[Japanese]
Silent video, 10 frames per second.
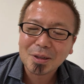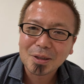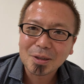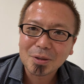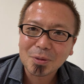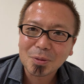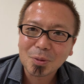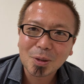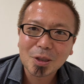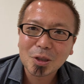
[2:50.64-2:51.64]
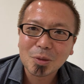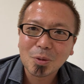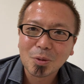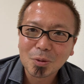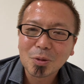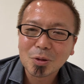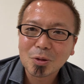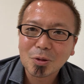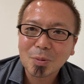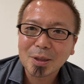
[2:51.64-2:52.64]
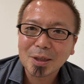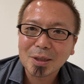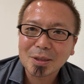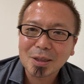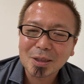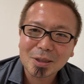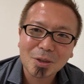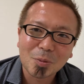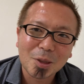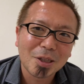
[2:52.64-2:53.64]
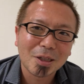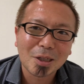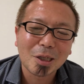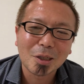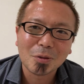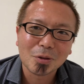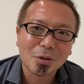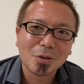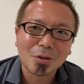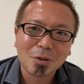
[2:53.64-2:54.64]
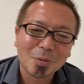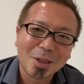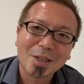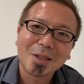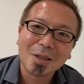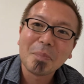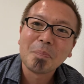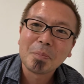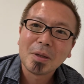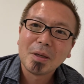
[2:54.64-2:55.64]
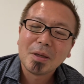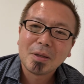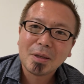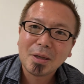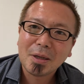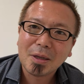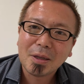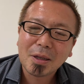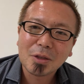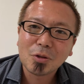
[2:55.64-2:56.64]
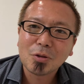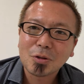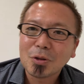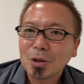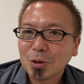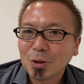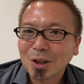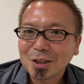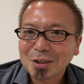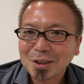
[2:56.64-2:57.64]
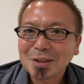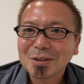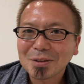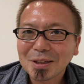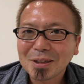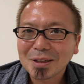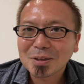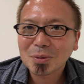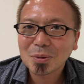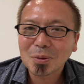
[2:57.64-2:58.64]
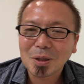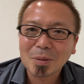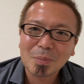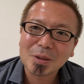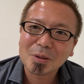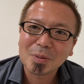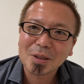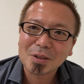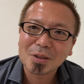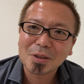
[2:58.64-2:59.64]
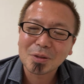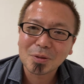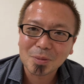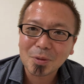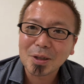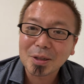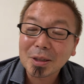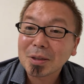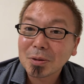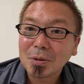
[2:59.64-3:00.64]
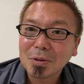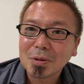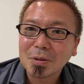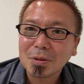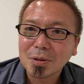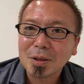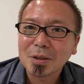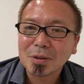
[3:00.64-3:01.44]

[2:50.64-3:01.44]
あのトレーニングも本当にその場で参加者を見ながらあの自由に組み立ててでだから一緒に作ってるっていう感じなんですよねでそのことがやっぱり素晴らしいって言ってもらえてすごく嬉し